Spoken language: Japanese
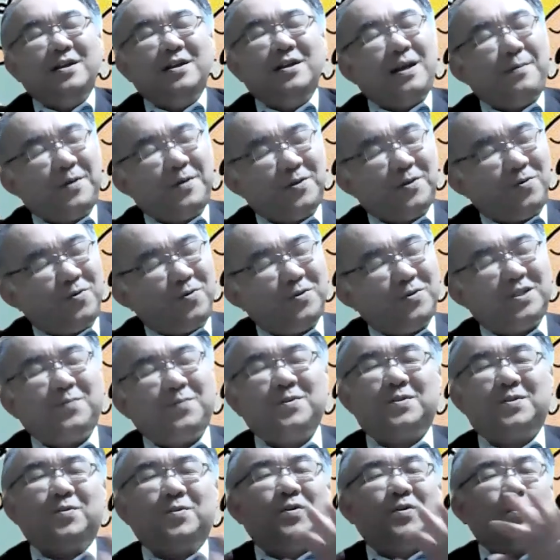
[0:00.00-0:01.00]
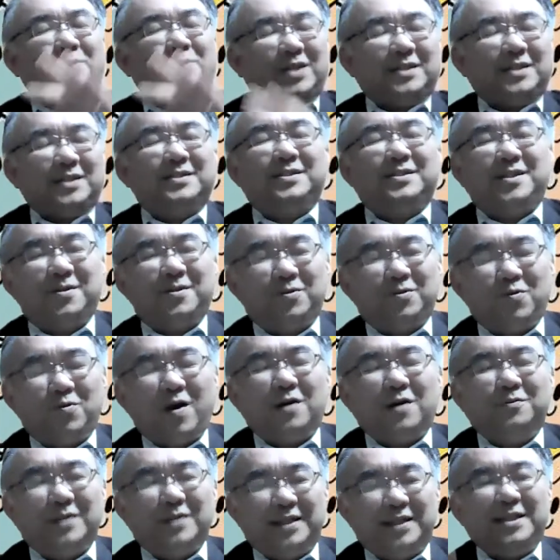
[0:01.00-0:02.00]
やっぱどうしてもそういう子たちっていうの
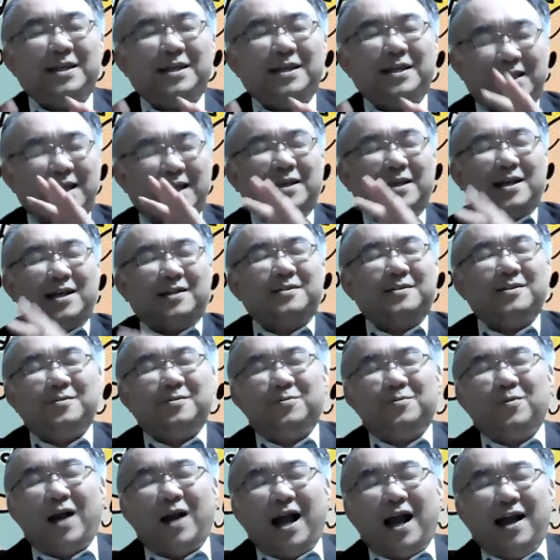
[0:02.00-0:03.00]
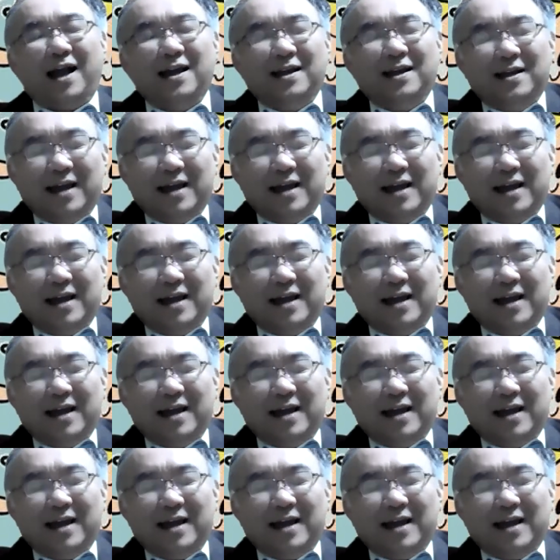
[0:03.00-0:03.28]
は上に行けないなっていうのが